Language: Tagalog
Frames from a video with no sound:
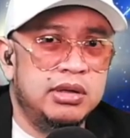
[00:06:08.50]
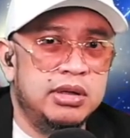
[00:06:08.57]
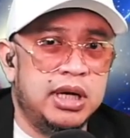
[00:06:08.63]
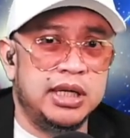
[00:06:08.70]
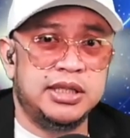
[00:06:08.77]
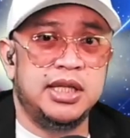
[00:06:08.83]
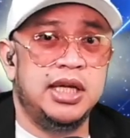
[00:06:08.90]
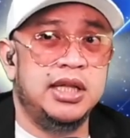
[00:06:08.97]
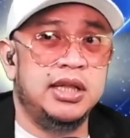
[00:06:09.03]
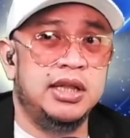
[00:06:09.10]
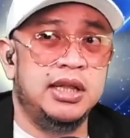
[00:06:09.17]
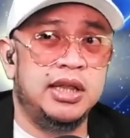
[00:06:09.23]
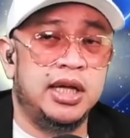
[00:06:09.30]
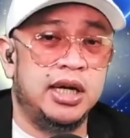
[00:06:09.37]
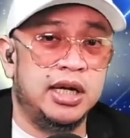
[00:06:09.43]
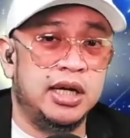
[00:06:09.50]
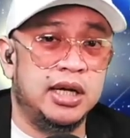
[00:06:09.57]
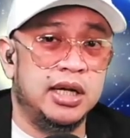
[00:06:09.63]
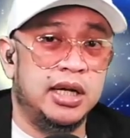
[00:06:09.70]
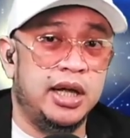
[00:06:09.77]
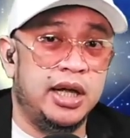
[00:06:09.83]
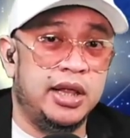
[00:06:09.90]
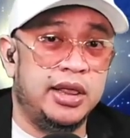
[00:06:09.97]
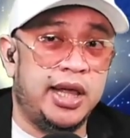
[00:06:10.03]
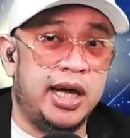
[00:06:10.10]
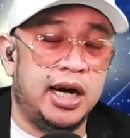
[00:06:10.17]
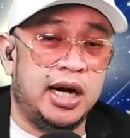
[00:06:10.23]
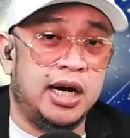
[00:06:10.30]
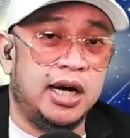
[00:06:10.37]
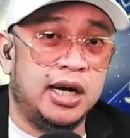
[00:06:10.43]
as in, they
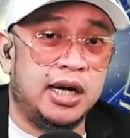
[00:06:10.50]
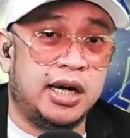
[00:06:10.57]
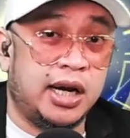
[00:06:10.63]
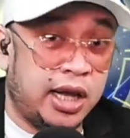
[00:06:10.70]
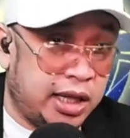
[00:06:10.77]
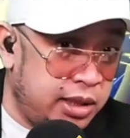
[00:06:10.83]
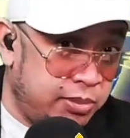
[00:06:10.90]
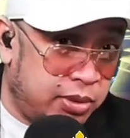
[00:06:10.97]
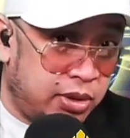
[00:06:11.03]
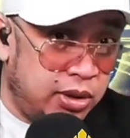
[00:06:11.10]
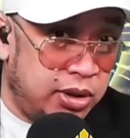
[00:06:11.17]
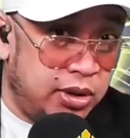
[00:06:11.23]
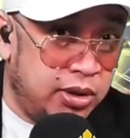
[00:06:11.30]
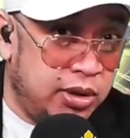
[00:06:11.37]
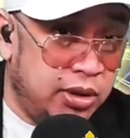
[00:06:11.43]
are credible.